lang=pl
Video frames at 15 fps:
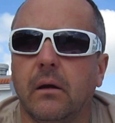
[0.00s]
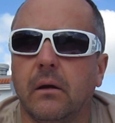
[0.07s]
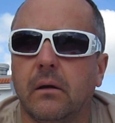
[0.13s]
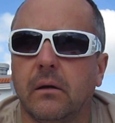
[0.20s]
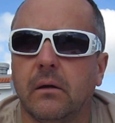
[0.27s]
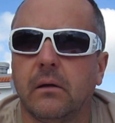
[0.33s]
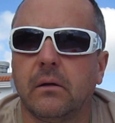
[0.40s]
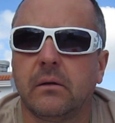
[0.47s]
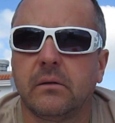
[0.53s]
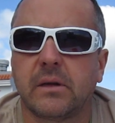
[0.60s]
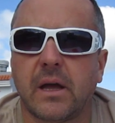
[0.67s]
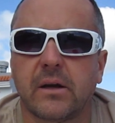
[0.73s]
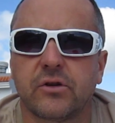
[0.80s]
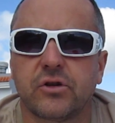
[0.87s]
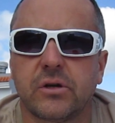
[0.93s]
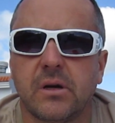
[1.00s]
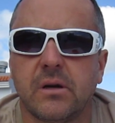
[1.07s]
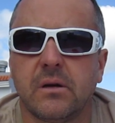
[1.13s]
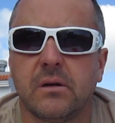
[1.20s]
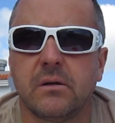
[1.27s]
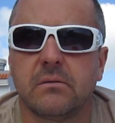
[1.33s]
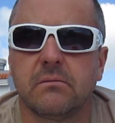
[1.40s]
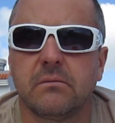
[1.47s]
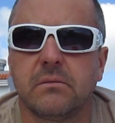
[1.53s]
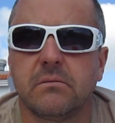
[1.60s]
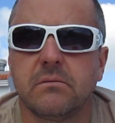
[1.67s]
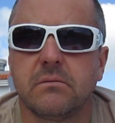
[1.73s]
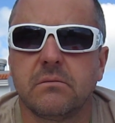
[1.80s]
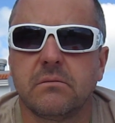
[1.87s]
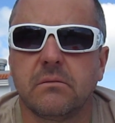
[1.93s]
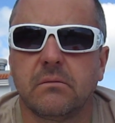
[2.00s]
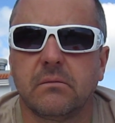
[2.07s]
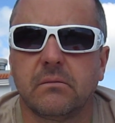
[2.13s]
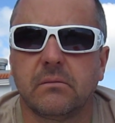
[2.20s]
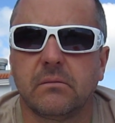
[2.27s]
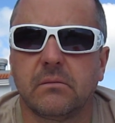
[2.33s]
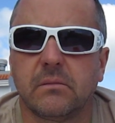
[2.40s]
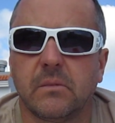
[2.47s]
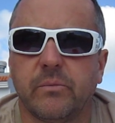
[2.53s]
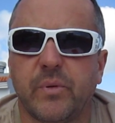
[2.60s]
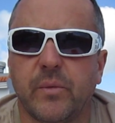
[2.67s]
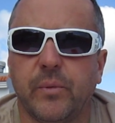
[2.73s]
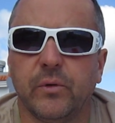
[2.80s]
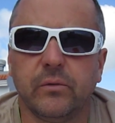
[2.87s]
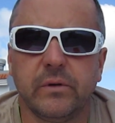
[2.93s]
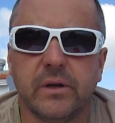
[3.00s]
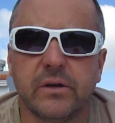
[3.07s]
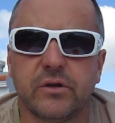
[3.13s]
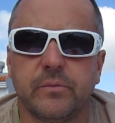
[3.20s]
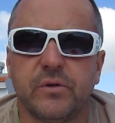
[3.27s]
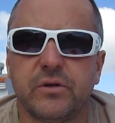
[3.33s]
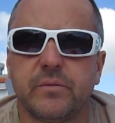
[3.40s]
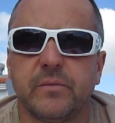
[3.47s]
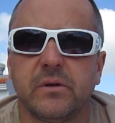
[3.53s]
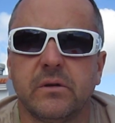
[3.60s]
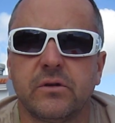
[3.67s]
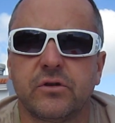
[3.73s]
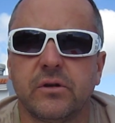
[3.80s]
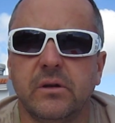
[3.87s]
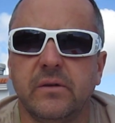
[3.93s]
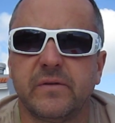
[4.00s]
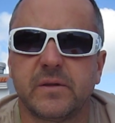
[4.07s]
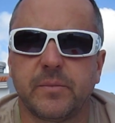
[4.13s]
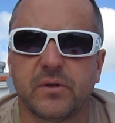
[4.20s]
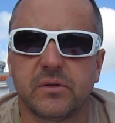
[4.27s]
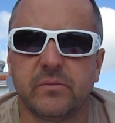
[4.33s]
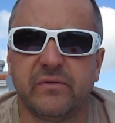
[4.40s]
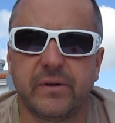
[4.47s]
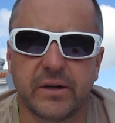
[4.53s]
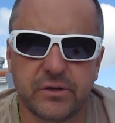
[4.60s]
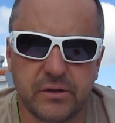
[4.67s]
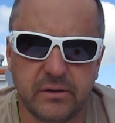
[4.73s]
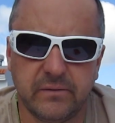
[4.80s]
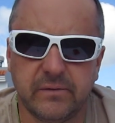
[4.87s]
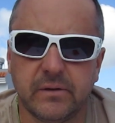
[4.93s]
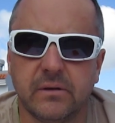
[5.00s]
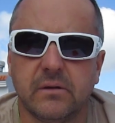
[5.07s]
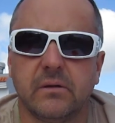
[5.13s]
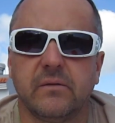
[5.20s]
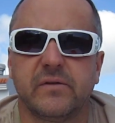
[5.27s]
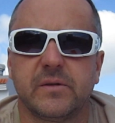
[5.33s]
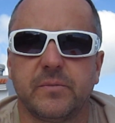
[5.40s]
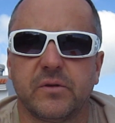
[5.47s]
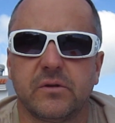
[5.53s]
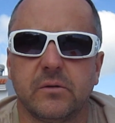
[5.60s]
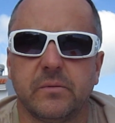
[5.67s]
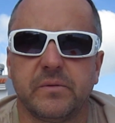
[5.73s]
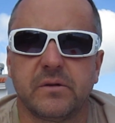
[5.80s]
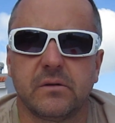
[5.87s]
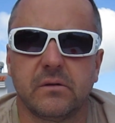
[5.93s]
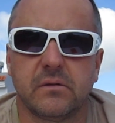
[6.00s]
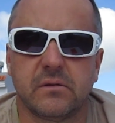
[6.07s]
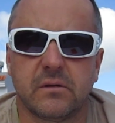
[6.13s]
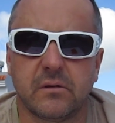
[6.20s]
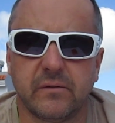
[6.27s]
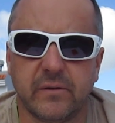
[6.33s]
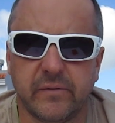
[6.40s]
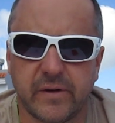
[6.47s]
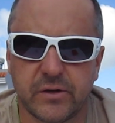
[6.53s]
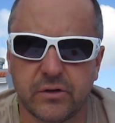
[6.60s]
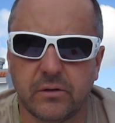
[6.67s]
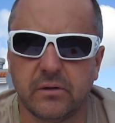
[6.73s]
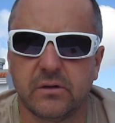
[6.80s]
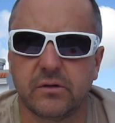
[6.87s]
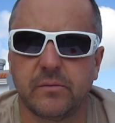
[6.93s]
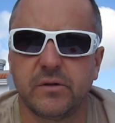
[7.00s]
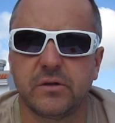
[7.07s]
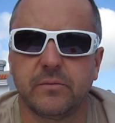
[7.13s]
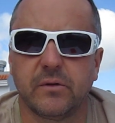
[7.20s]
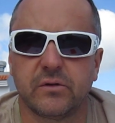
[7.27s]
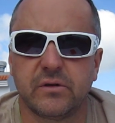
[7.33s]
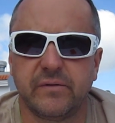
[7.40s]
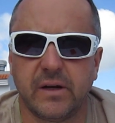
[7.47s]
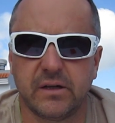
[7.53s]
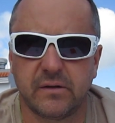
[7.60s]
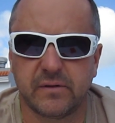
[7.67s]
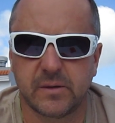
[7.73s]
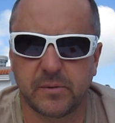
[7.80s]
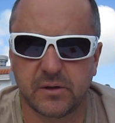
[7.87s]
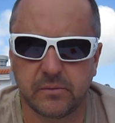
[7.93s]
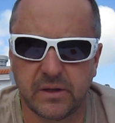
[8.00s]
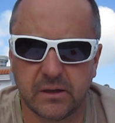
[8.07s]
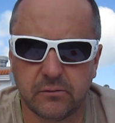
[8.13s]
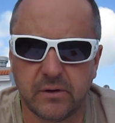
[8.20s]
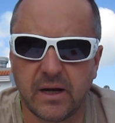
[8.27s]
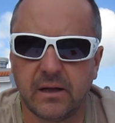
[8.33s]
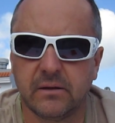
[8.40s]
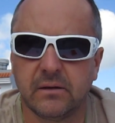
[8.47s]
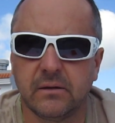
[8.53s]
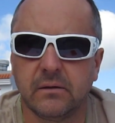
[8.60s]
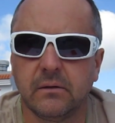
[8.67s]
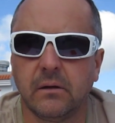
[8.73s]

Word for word: E, także proponuję, żebyśmy żyli w sposób właściwy, w sposób zrównoważony, żebyśmy odżywiali się w sposób naturalny,